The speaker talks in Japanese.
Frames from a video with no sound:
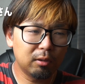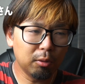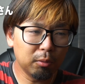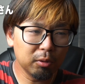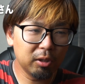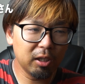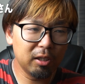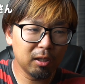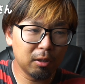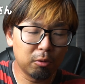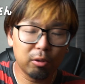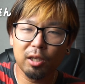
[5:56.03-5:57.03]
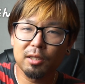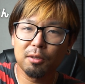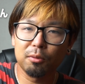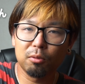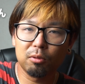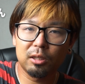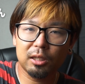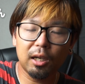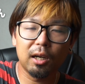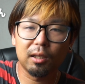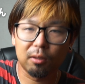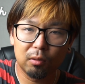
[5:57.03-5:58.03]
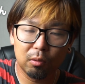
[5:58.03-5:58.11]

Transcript: 倒的なロケーションの力